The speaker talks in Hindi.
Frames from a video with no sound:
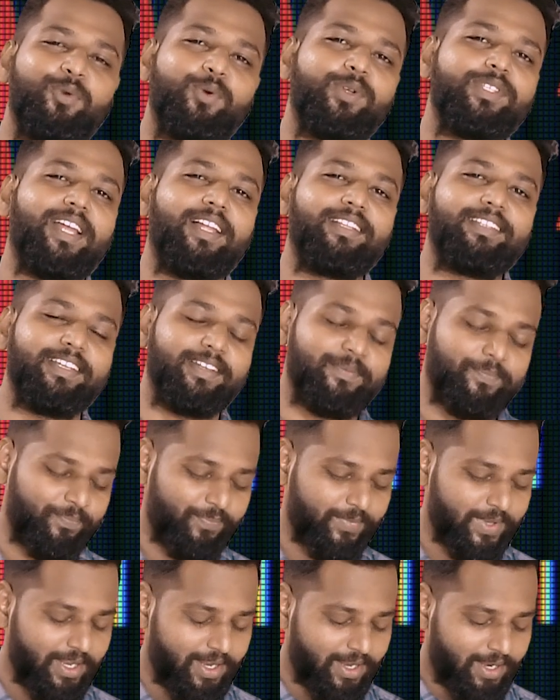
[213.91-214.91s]
टूट जाते
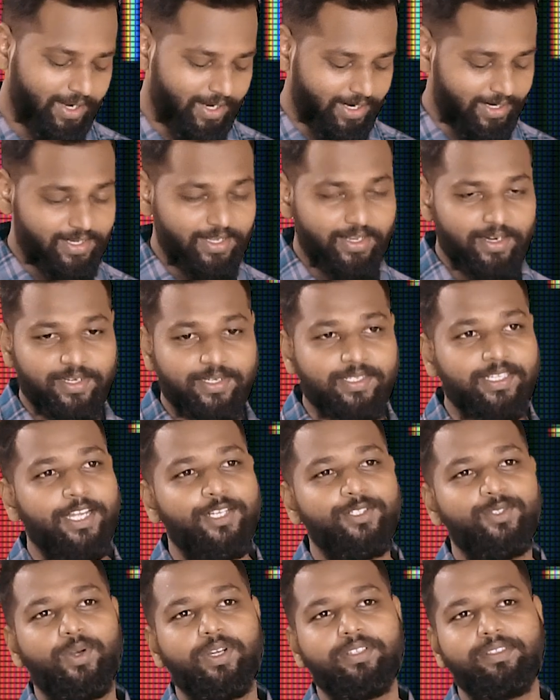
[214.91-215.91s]
हैं एक ही रिश्ता
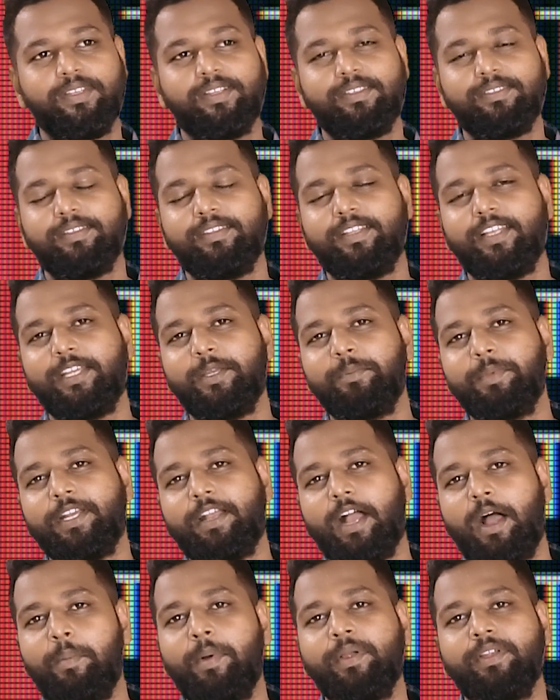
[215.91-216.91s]
है जो अक्सर ज़िंदगी में
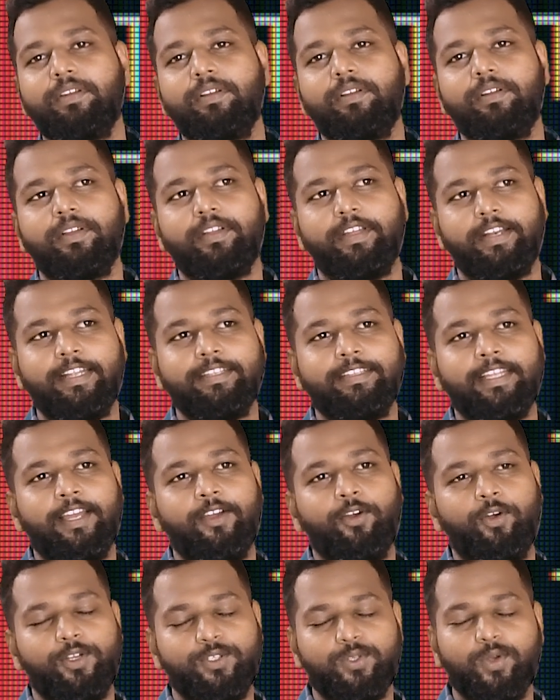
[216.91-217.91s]
काम रहता
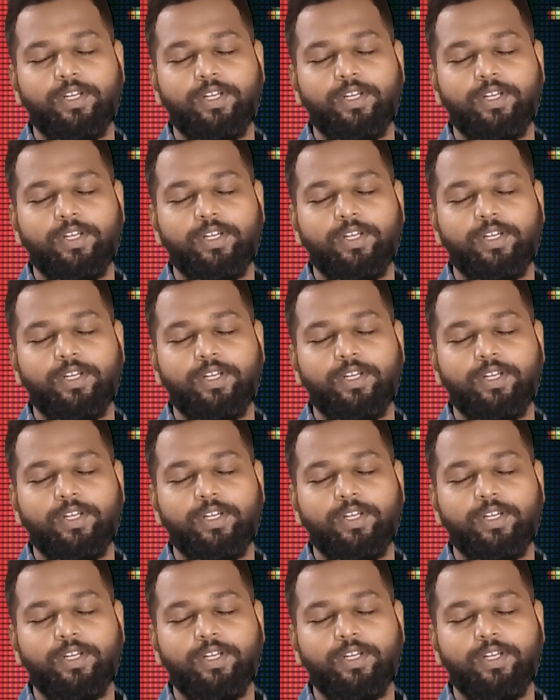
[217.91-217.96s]
है और